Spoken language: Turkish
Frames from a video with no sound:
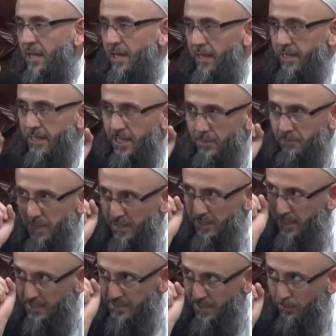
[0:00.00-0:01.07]
Eğer ben
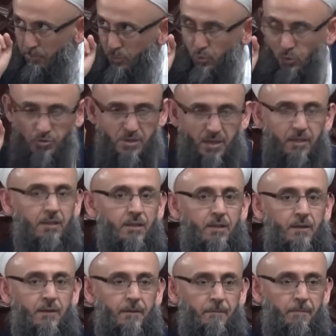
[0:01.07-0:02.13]
hesaplıyorsan
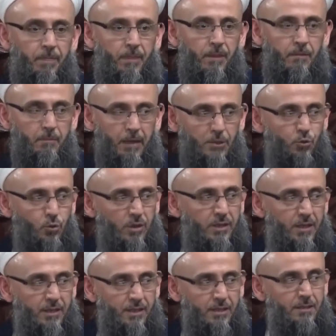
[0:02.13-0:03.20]
ben şu
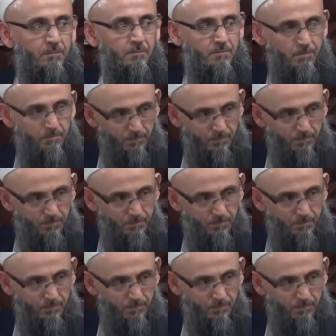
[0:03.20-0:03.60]
kadar yedim